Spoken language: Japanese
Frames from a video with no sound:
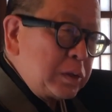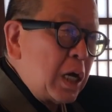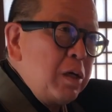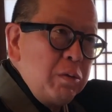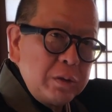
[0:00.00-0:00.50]

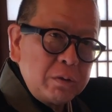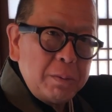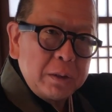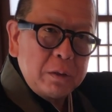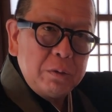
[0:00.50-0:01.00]
茶色に
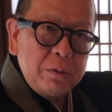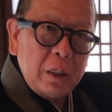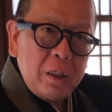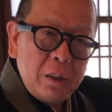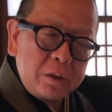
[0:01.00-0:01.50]
染まってるんで
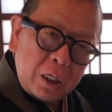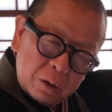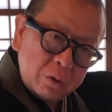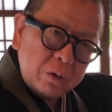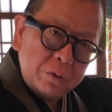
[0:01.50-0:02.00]
茶
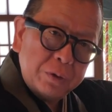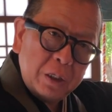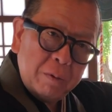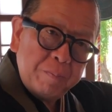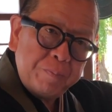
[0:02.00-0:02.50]
色い軍
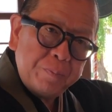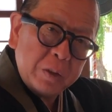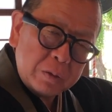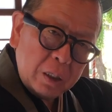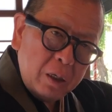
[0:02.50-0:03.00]
団
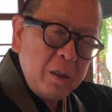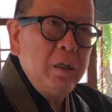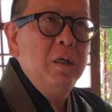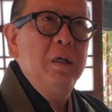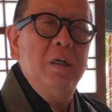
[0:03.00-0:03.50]
ですね、
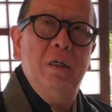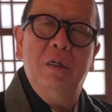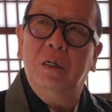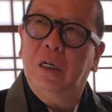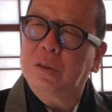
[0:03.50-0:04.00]

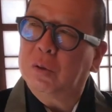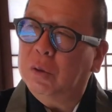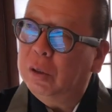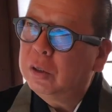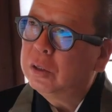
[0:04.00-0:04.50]
えー、あ
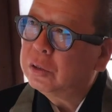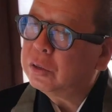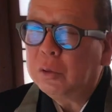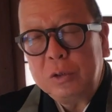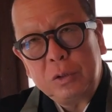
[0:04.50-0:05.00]
と
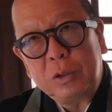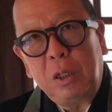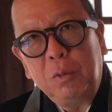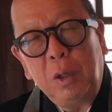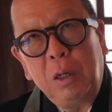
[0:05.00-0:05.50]
真言宗さ
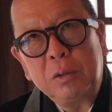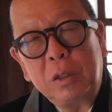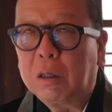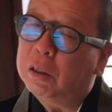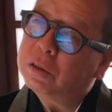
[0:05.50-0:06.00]
んは
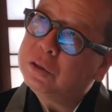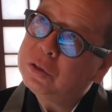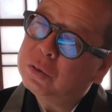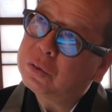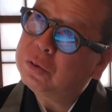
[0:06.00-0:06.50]
なんか
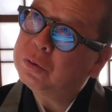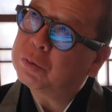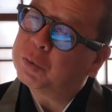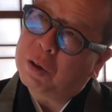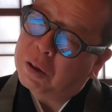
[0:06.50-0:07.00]
印象とする
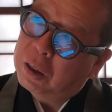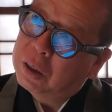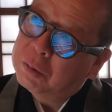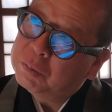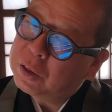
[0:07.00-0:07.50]
と僕は
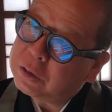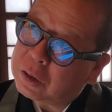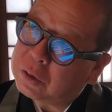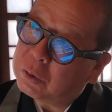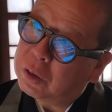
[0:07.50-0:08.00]

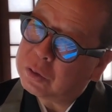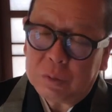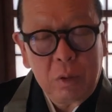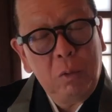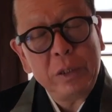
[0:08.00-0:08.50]
紫とかそ
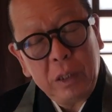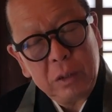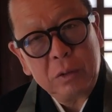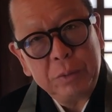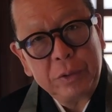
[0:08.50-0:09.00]
ういうのが多い
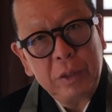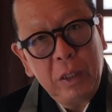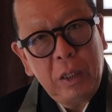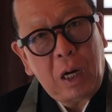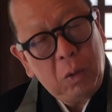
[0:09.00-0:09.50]
なと思って。
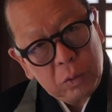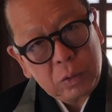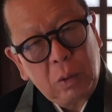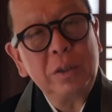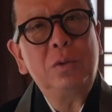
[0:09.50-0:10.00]
青
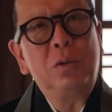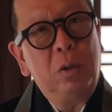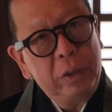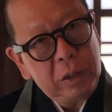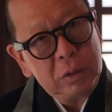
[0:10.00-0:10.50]
とかそういう
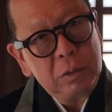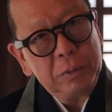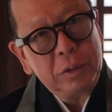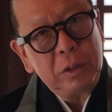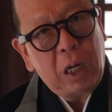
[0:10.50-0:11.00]
の多いなと
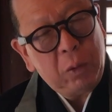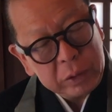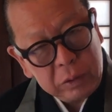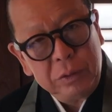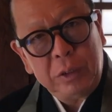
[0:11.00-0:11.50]
思って青
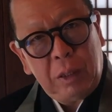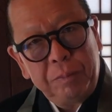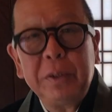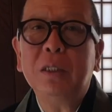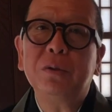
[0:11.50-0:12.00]
い軍団
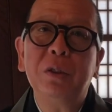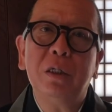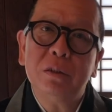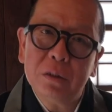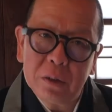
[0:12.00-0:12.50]
みたいなそんな
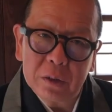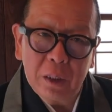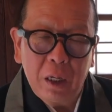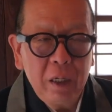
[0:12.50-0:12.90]
感じですね。